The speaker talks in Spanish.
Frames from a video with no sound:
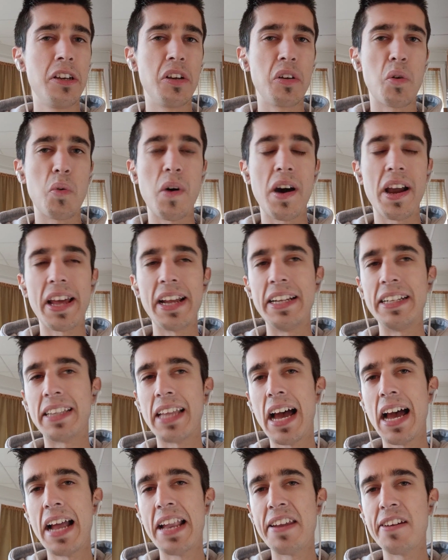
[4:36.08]

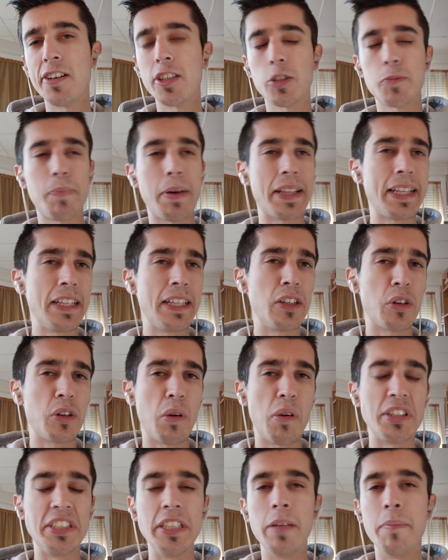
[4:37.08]
40 años pactando con
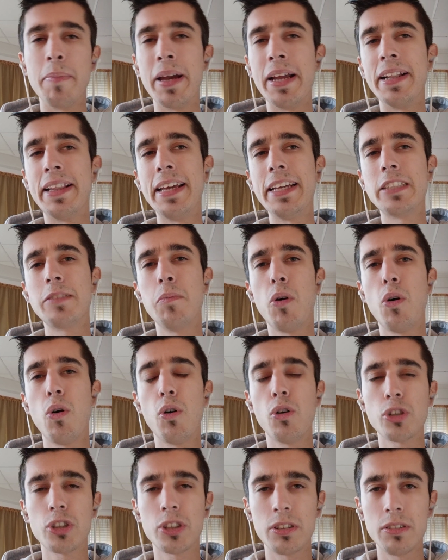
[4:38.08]
los
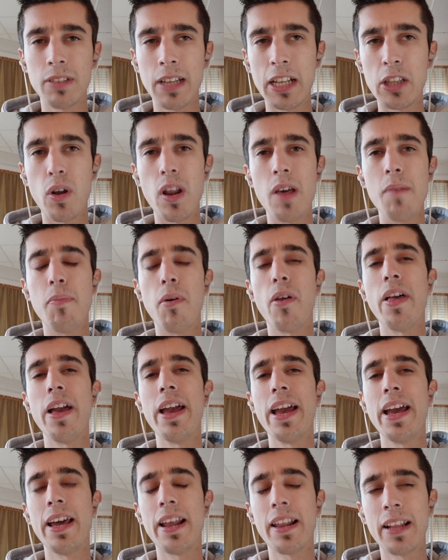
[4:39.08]
independentismos, dándole
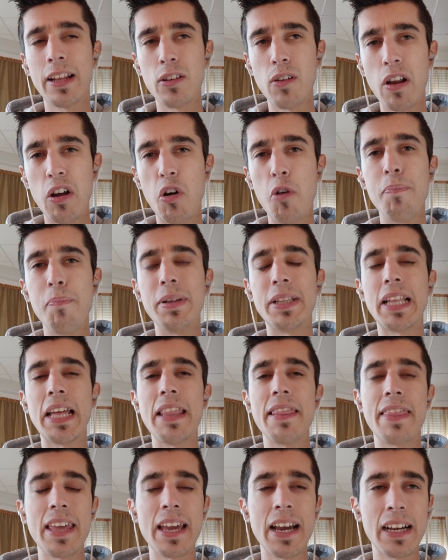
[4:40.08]
poder, dándole
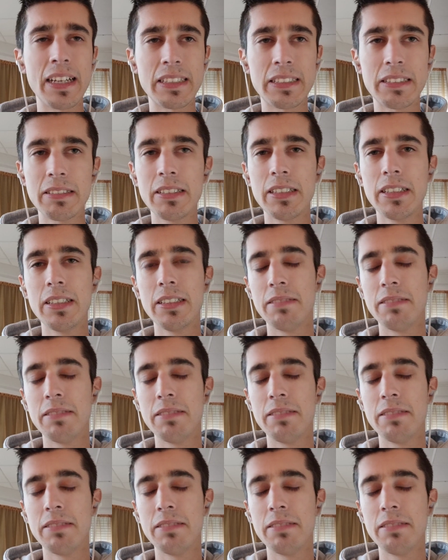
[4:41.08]
competencias,